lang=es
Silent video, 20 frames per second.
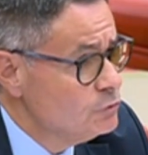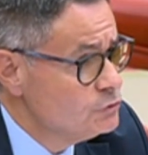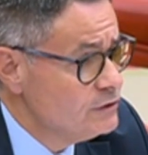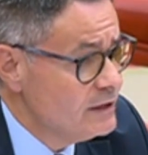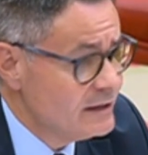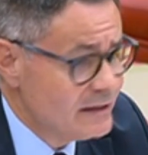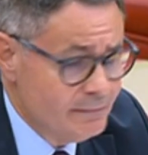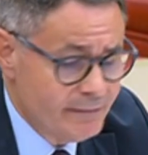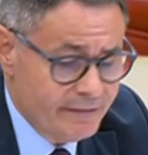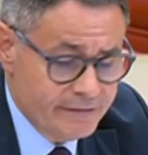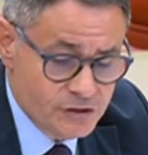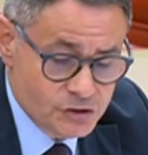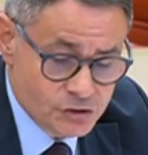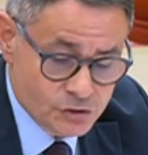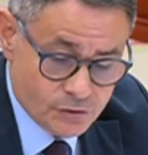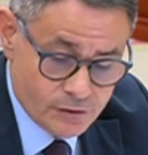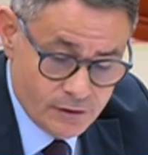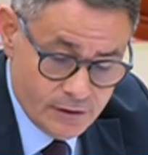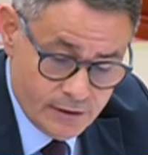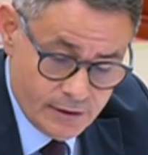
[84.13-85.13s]
Usted aquí me ha
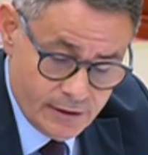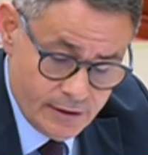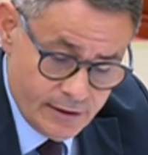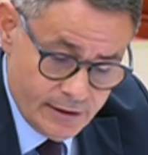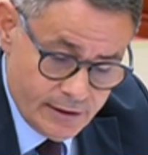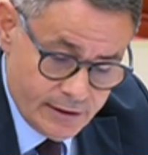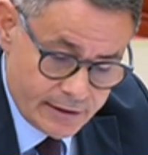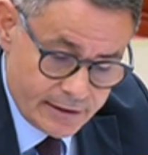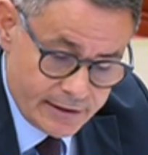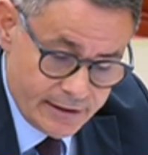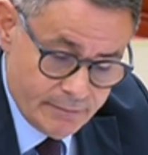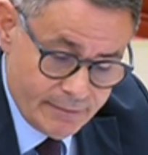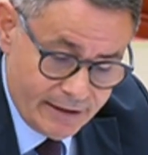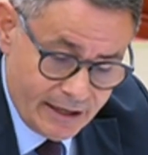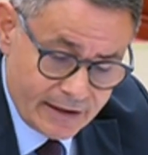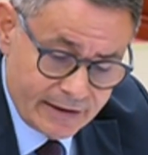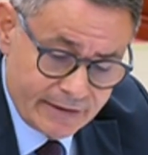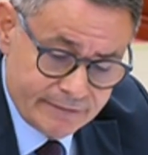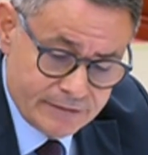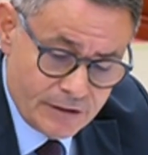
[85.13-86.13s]
dicho que van
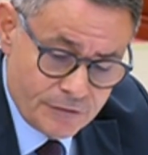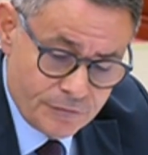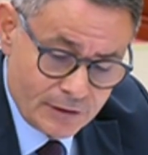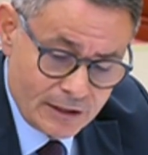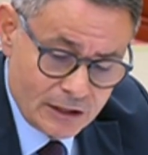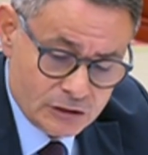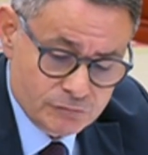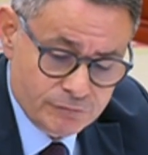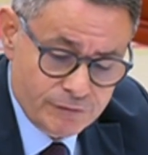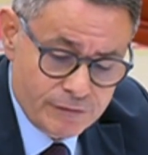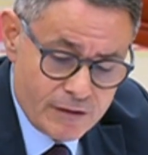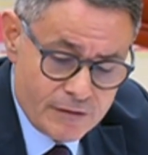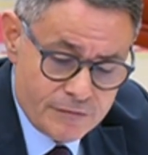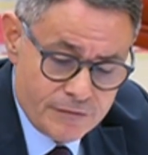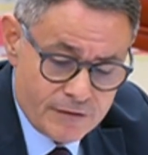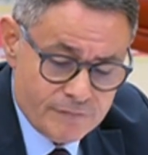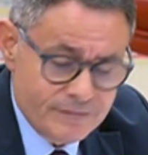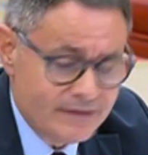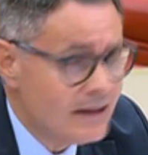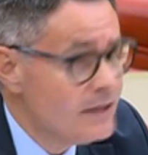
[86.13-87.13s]
a garantizar la
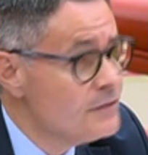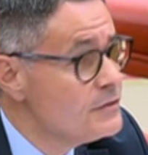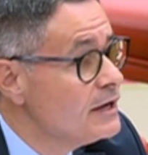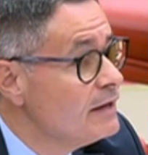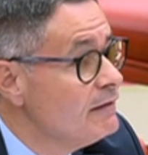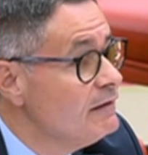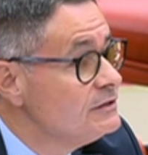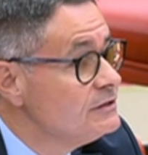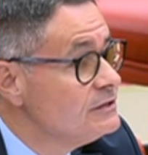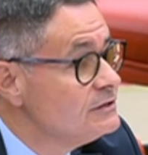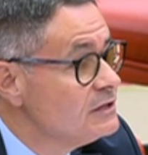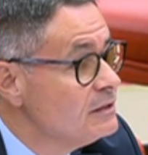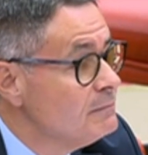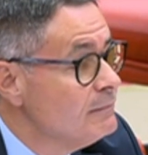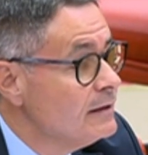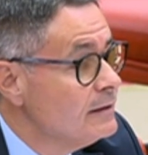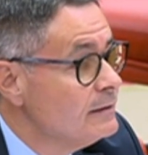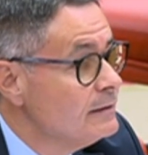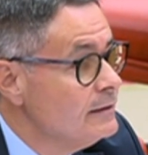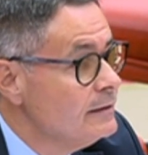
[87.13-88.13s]
suficiencia financiera del
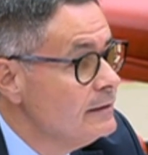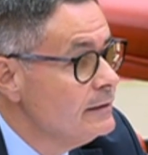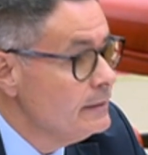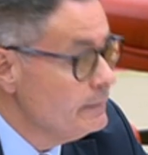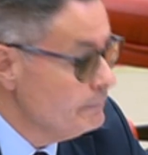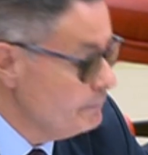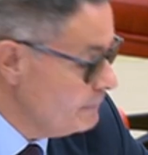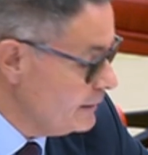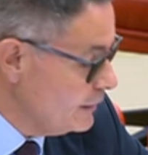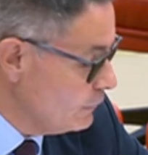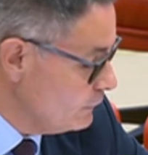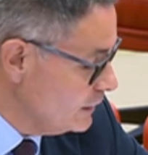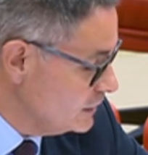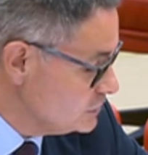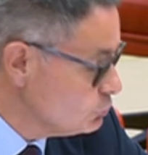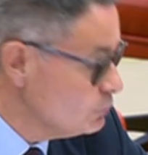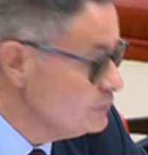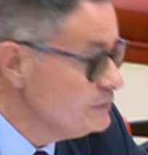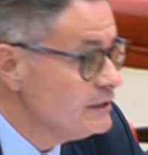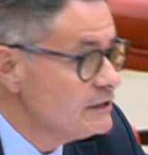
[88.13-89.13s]
sistema. Pero de
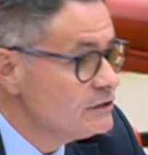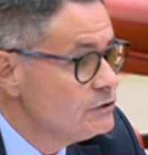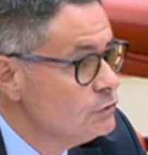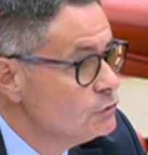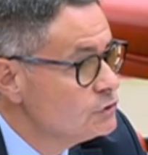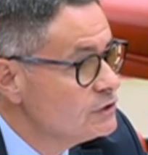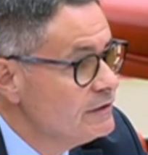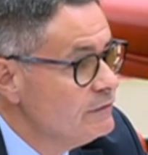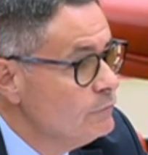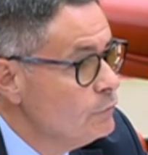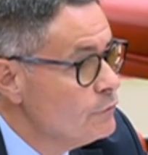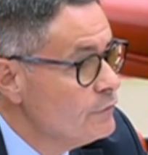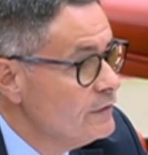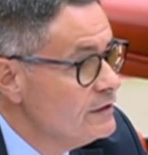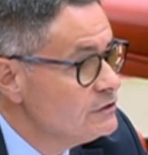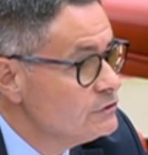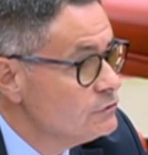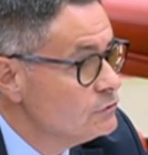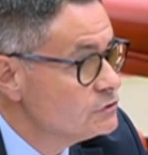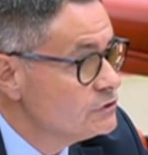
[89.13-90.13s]
las cuentas no se deduce
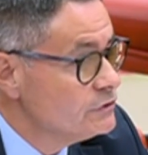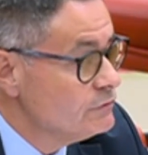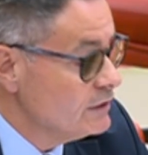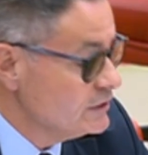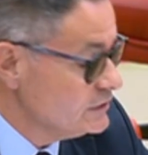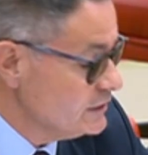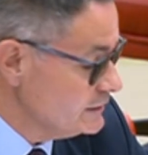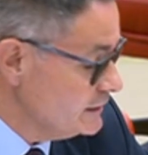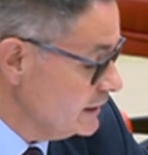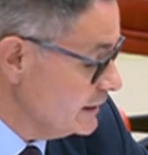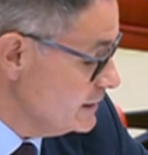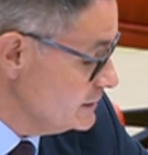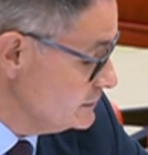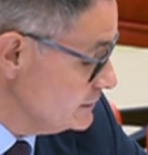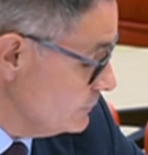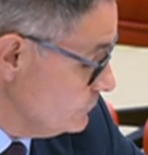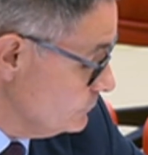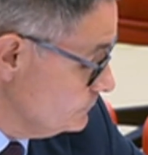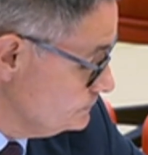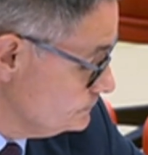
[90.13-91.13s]
esto, señora secretaria de
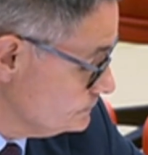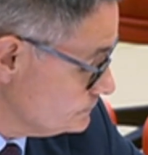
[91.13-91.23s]
Estado.